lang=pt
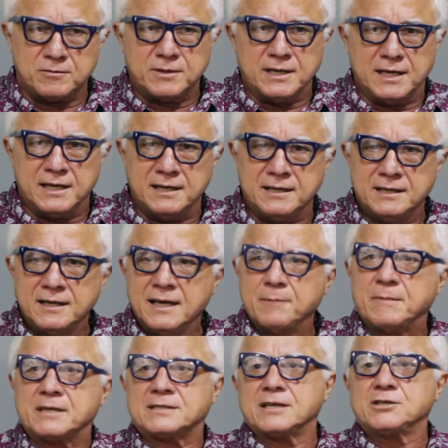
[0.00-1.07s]
nele,
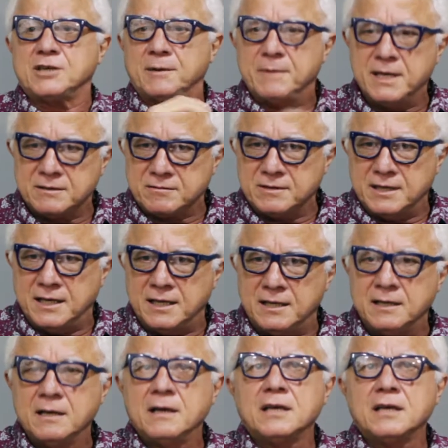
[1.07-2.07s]
massageamento nele,